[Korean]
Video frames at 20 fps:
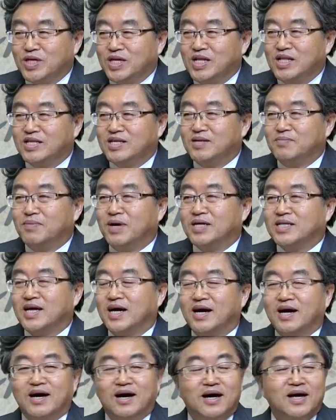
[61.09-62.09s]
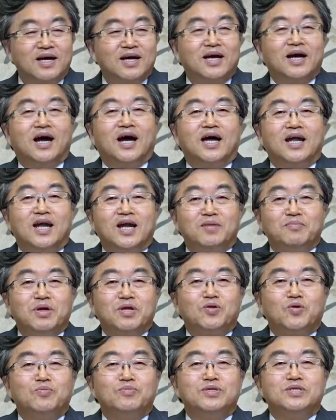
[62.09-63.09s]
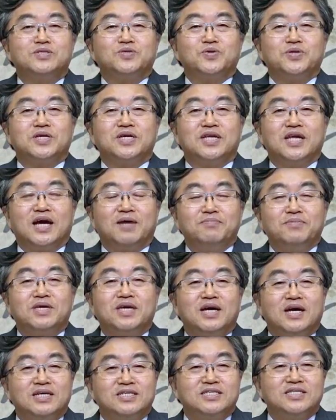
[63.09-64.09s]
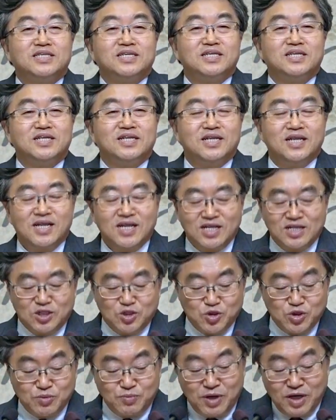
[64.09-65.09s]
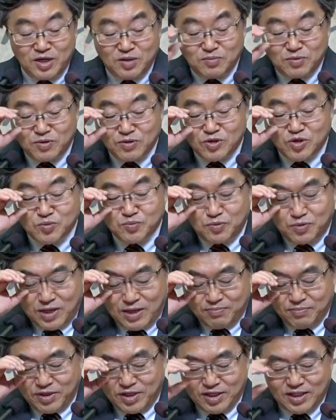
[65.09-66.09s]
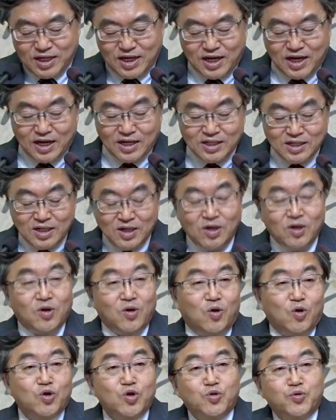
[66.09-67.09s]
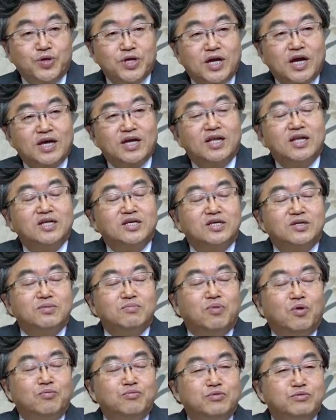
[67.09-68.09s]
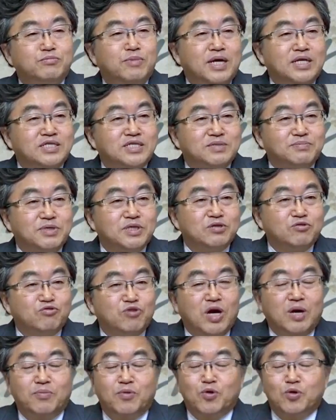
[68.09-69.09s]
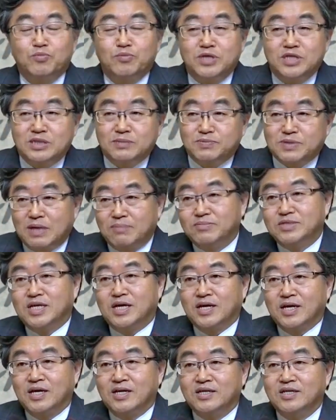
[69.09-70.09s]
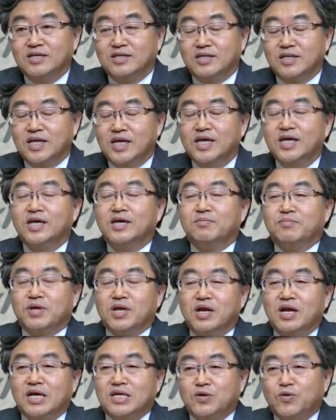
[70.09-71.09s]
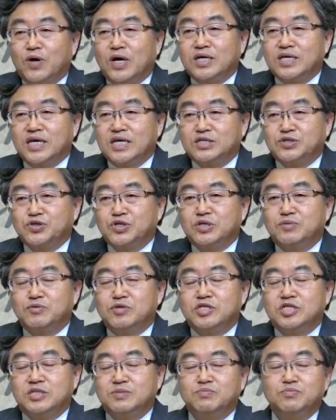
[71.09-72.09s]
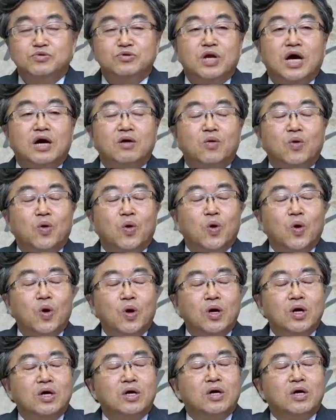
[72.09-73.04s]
일들마다 하나님의 돕는 손길이 함께 하시기를 주님의 이름으로 축복합니다. 오늘 우리가 읽은 본문 말씀인 누가복음 23장에는 빌라도가 예수님을 신문하고